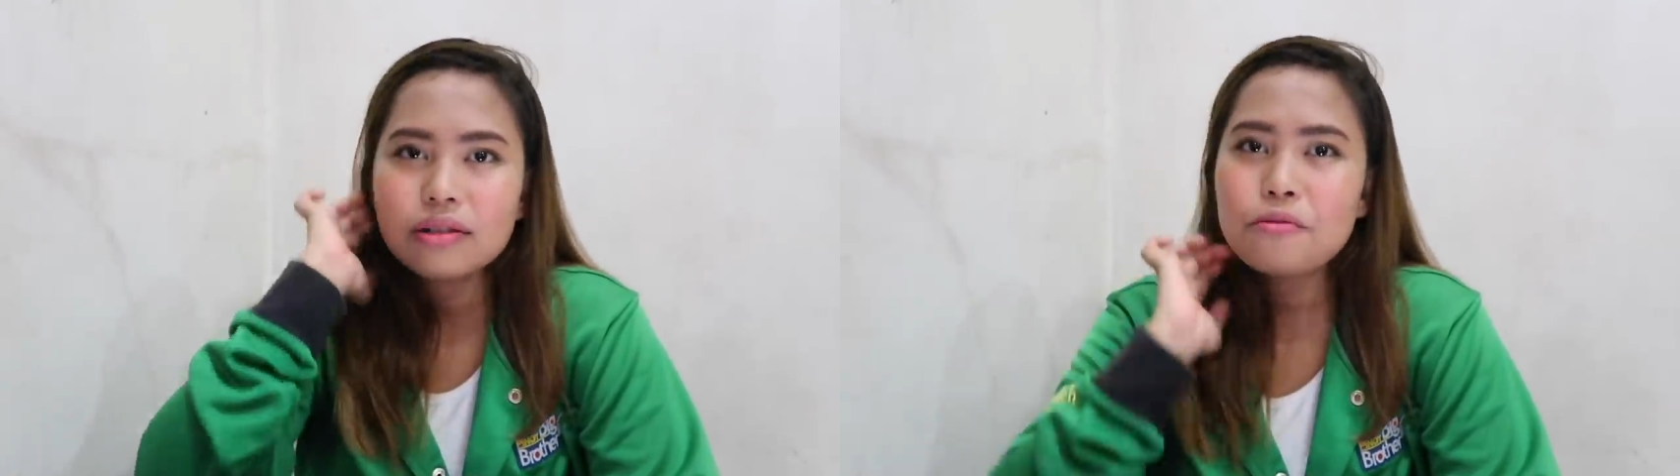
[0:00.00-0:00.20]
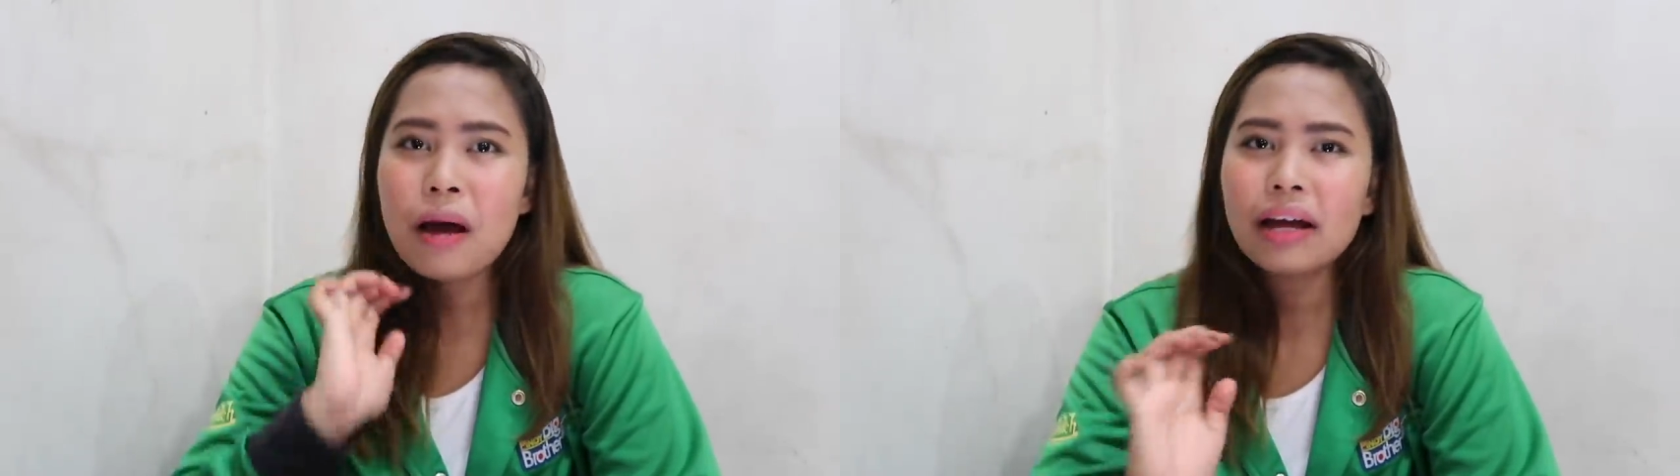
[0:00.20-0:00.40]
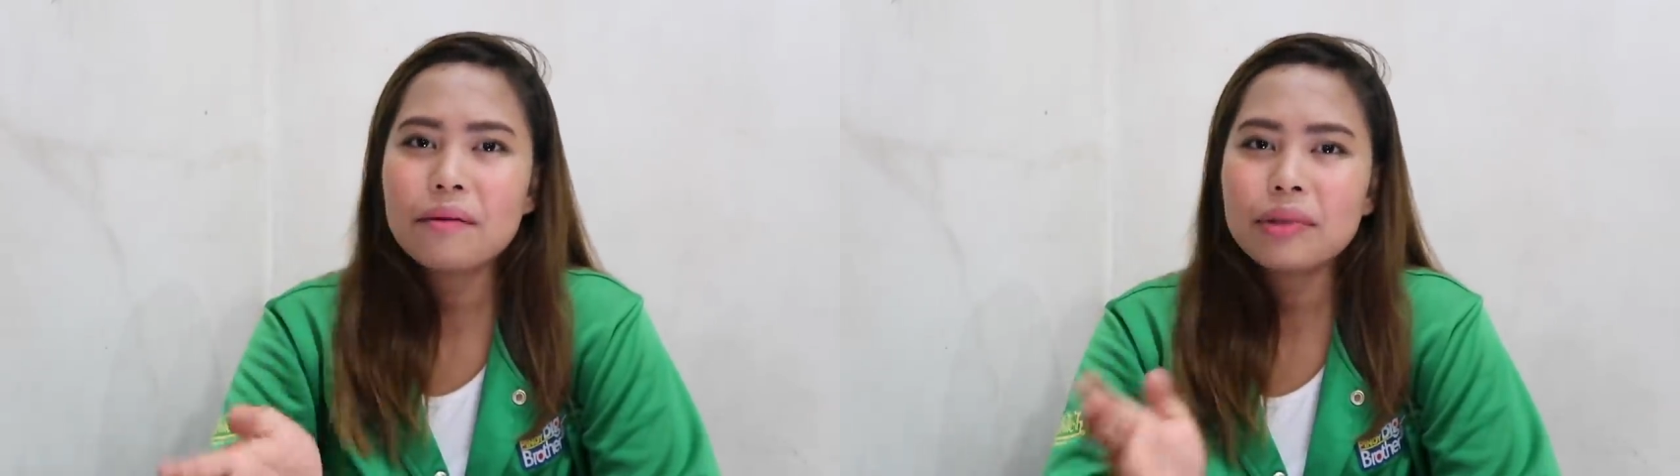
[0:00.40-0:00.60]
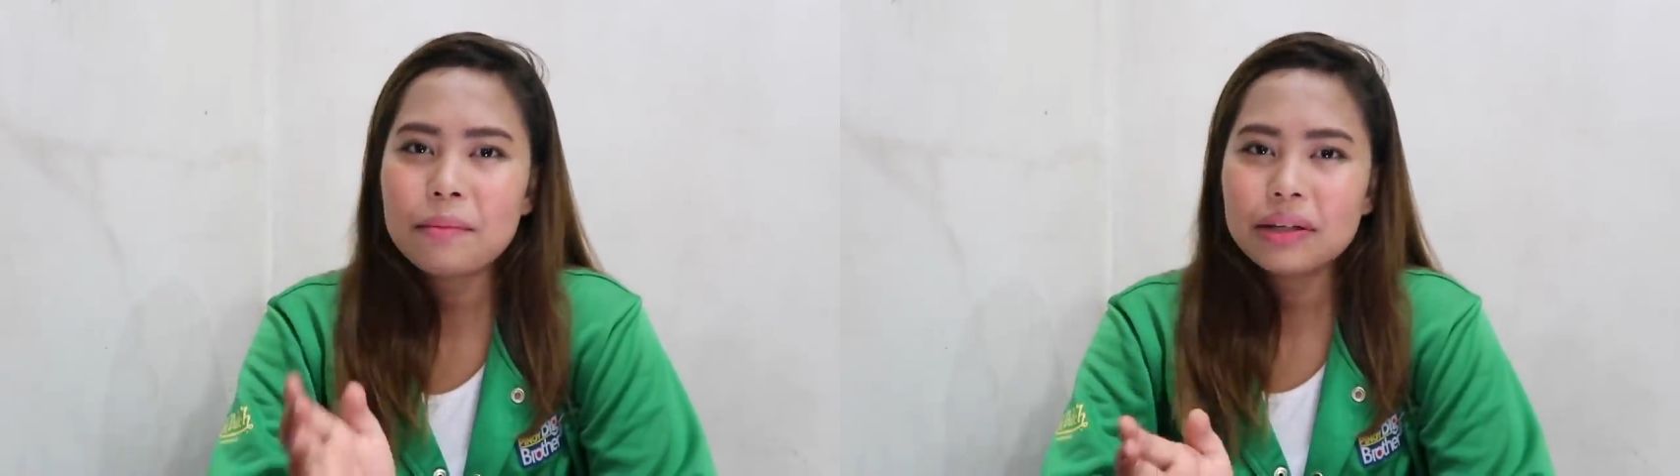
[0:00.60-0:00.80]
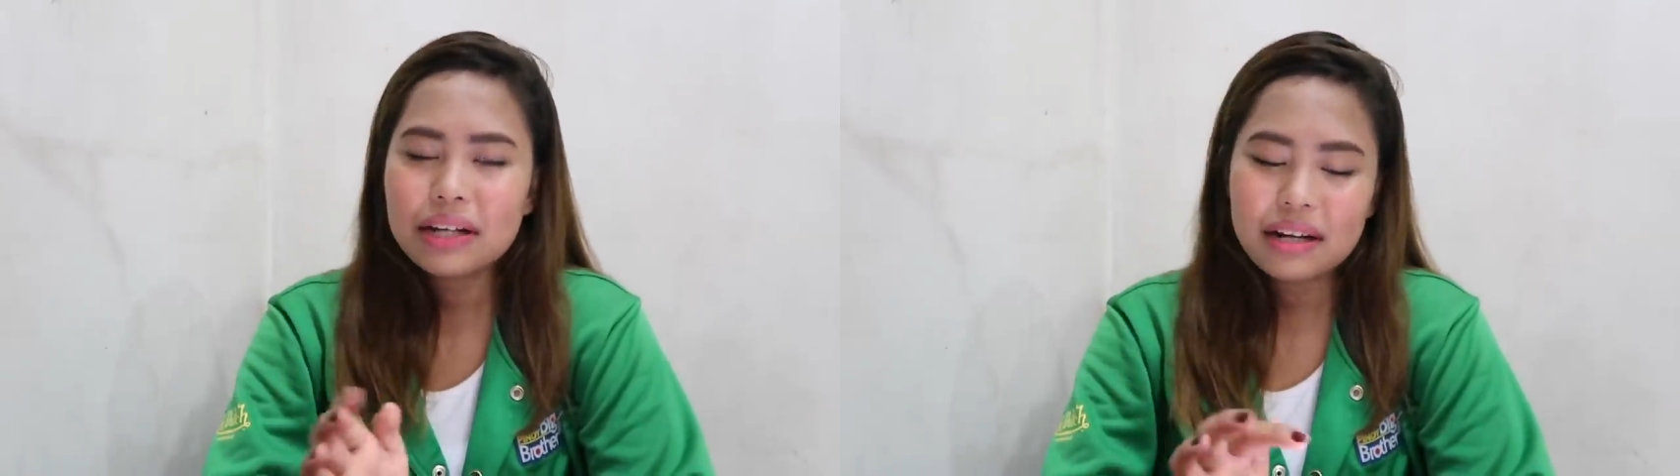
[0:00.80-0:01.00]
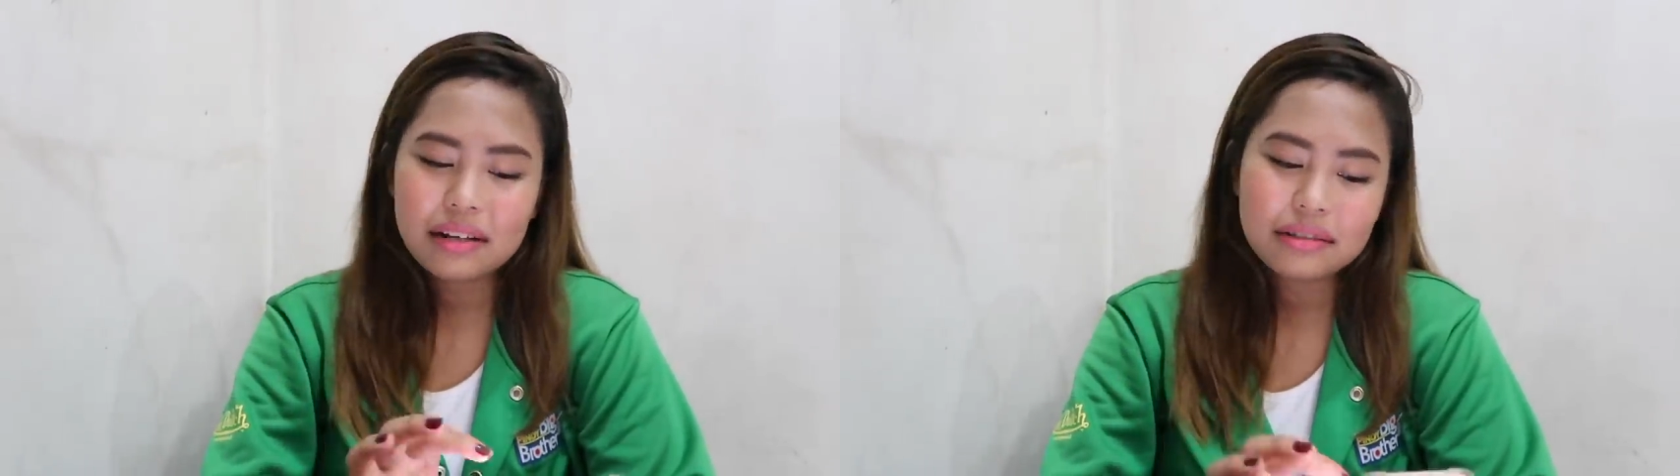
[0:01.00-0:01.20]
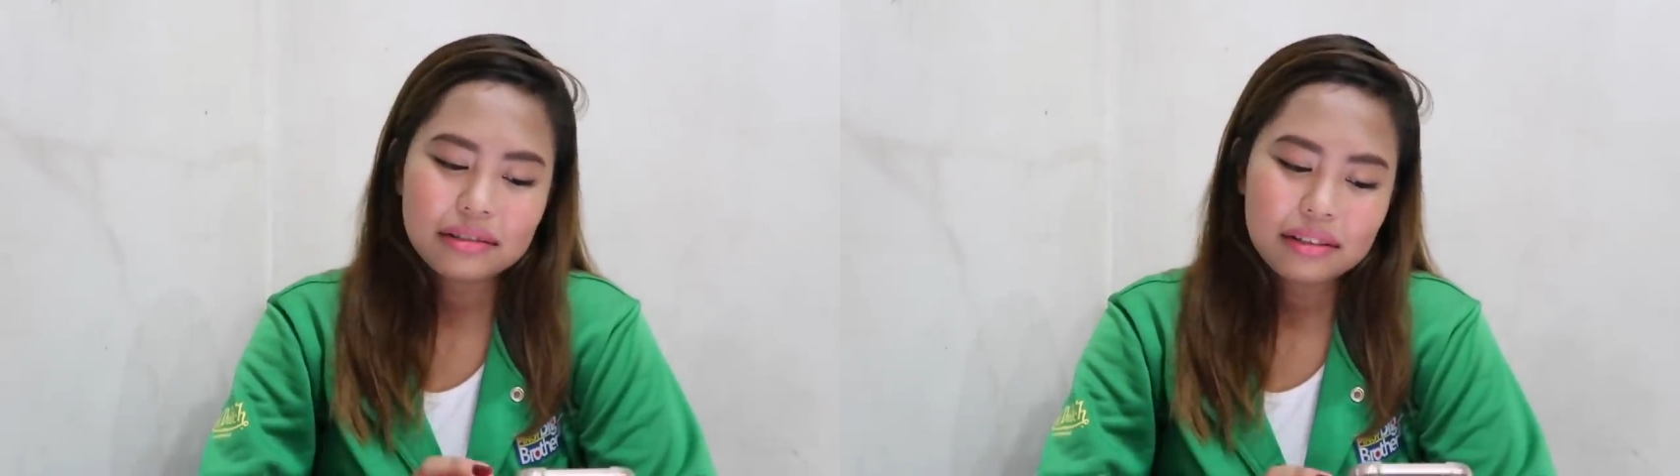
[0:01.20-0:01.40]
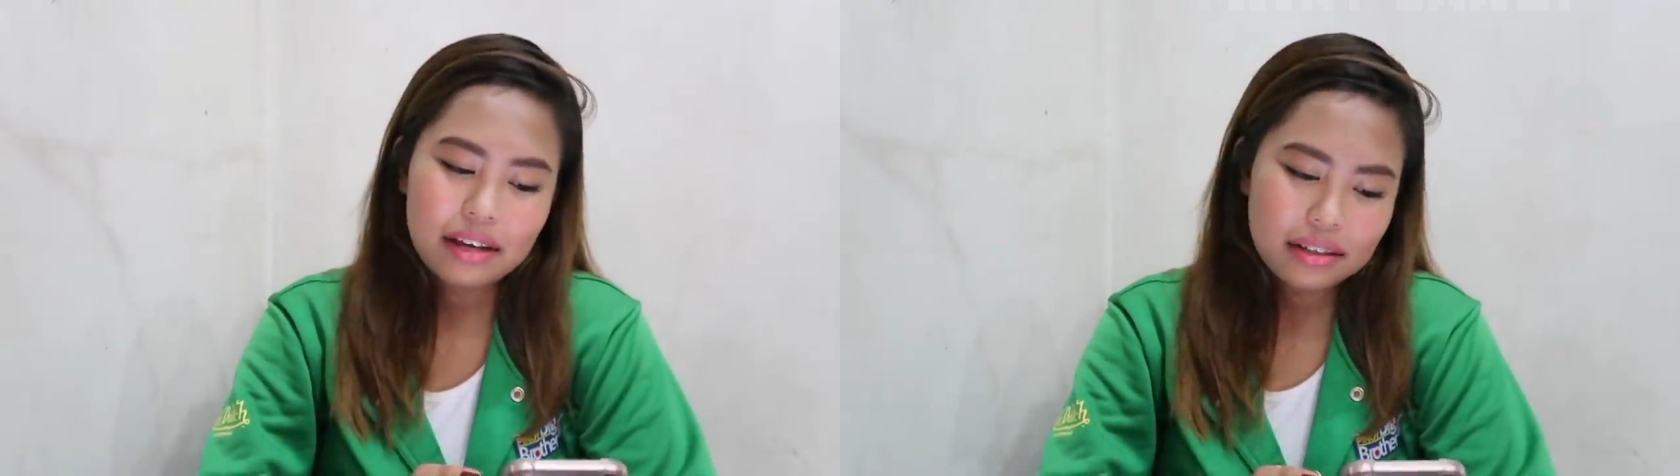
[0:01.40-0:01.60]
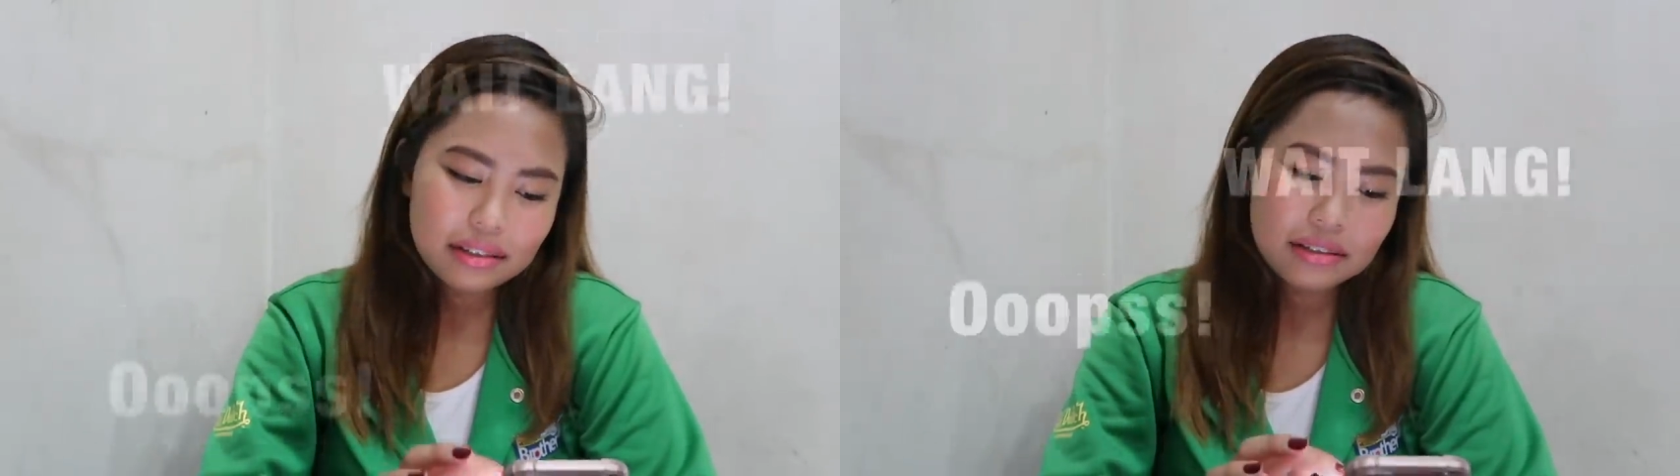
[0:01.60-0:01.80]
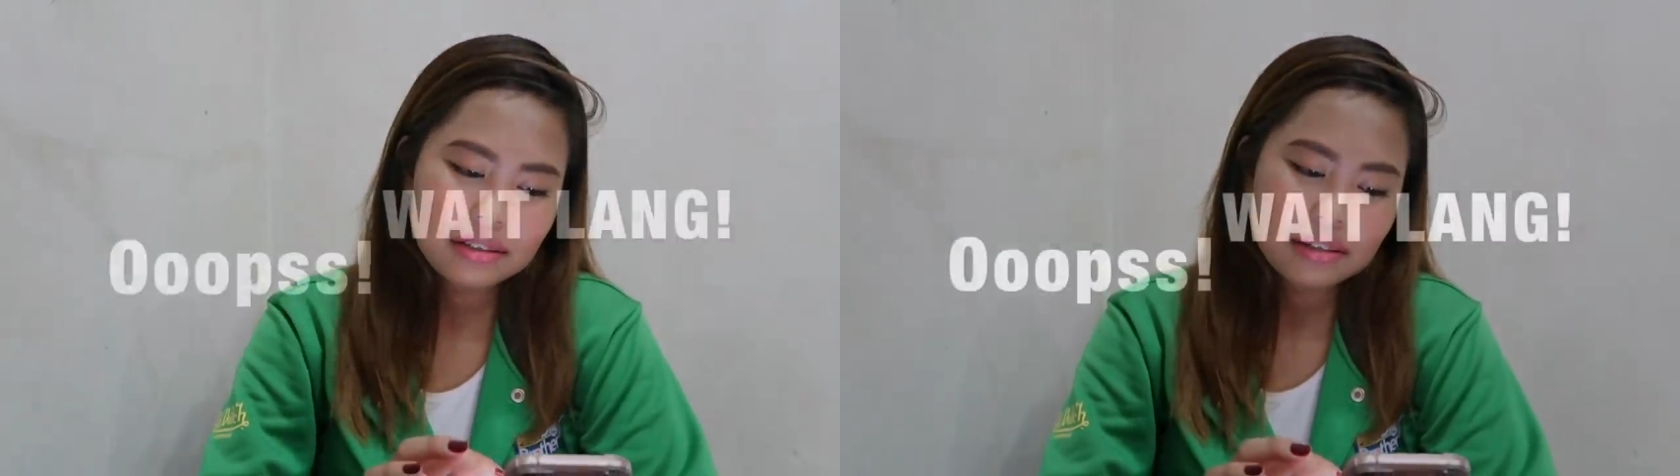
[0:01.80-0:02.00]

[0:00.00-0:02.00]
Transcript: So, pakiramdaman na lang. Gets?